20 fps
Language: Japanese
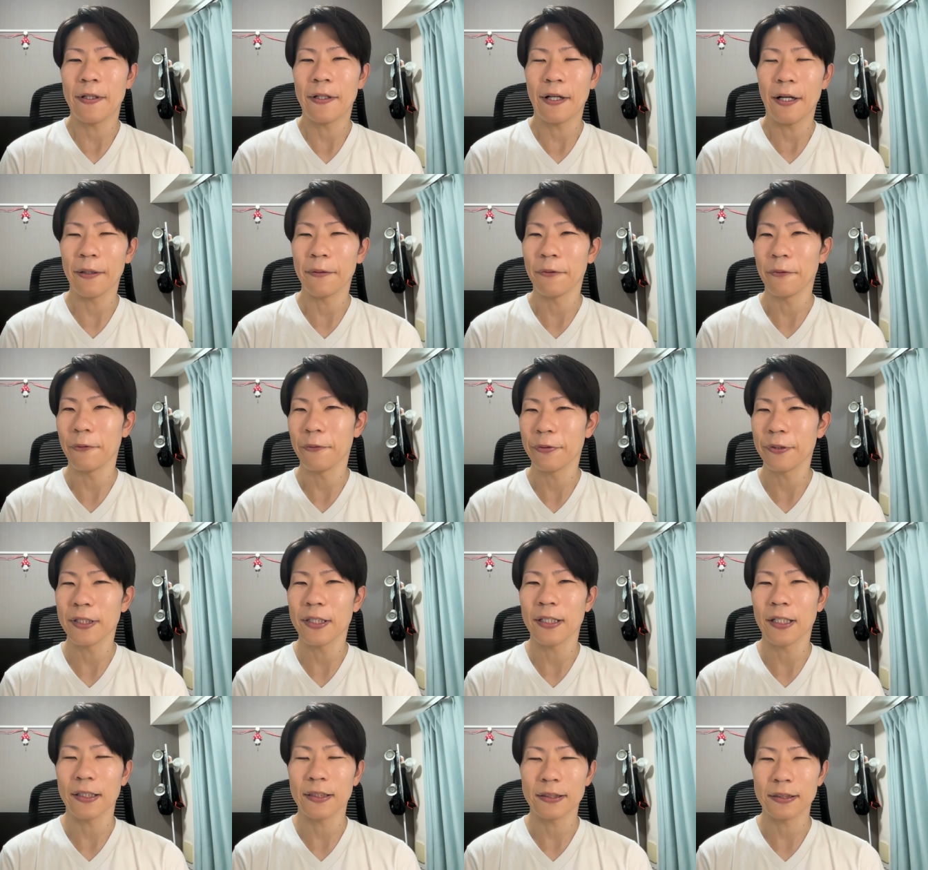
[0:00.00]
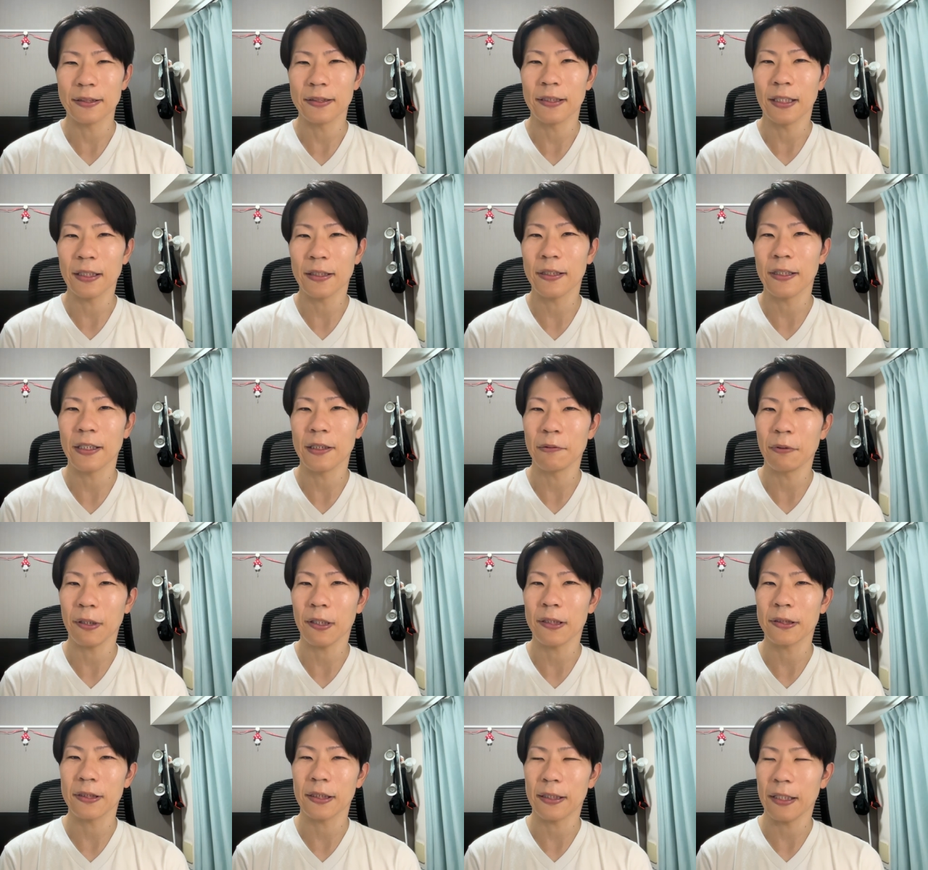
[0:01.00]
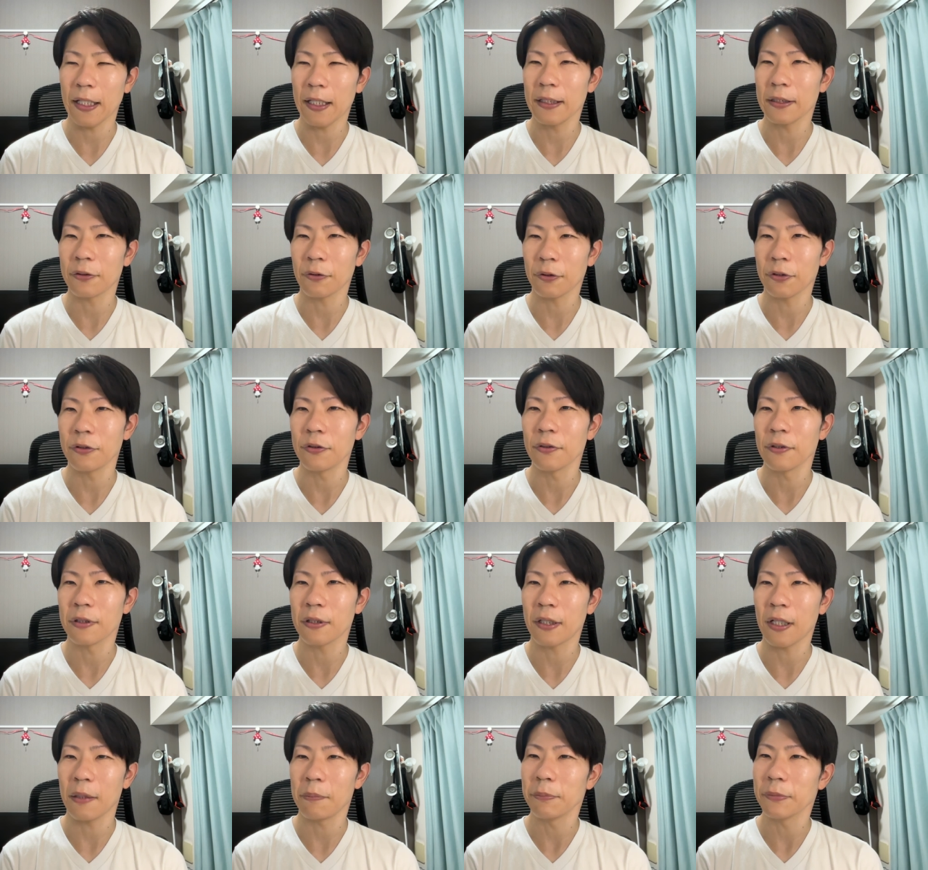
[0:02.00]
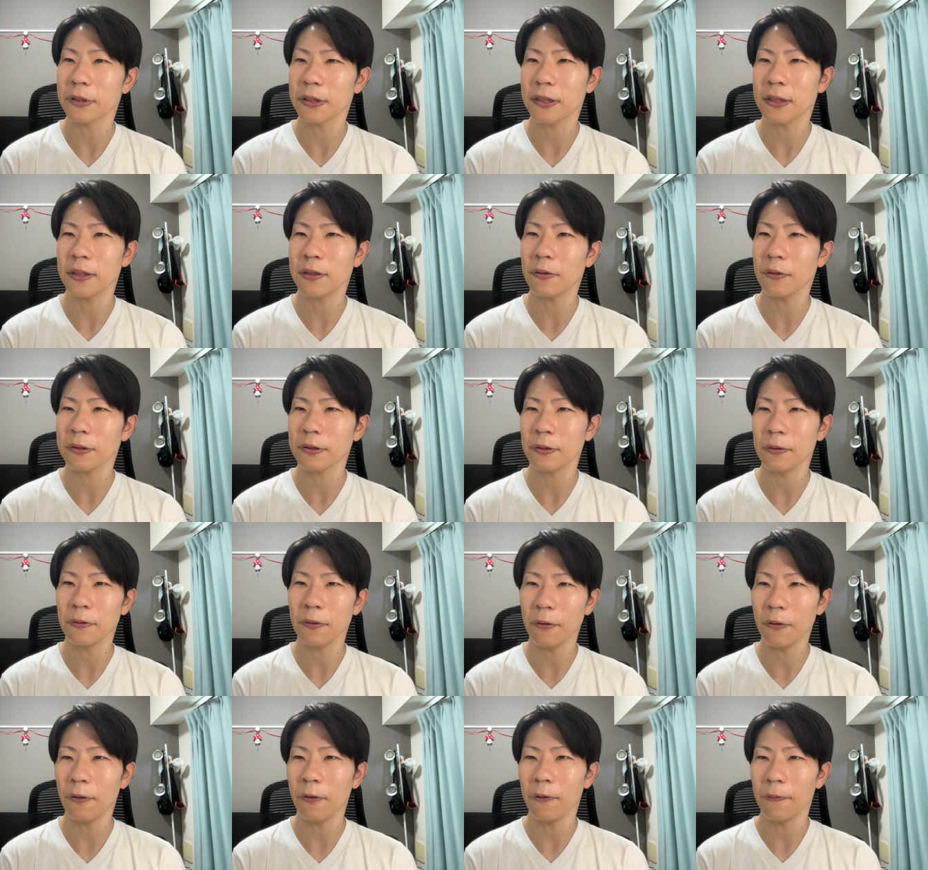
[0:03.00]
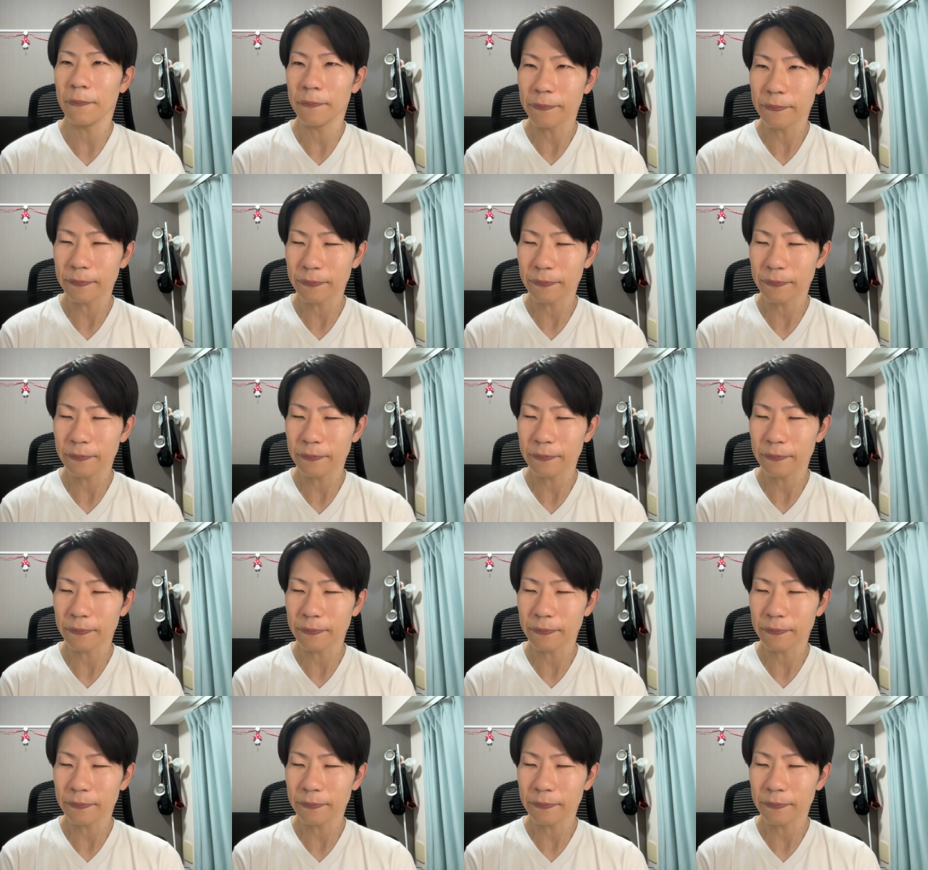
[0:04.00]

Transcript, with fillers: あのフリーランスになっているわけじゃないというかむしろその